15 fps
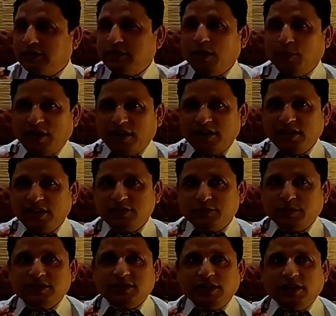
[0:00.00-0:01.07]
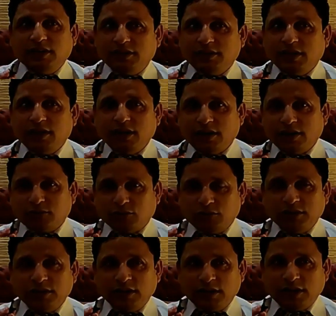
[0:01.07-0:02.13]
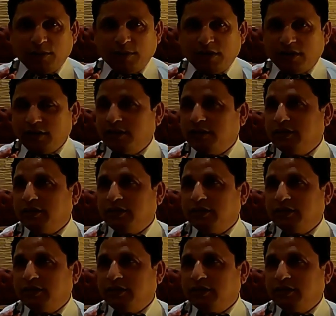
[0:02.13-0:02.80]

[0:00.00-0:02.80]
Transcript: हमारी ये स्पेशलिटी है एक तो ये हमारी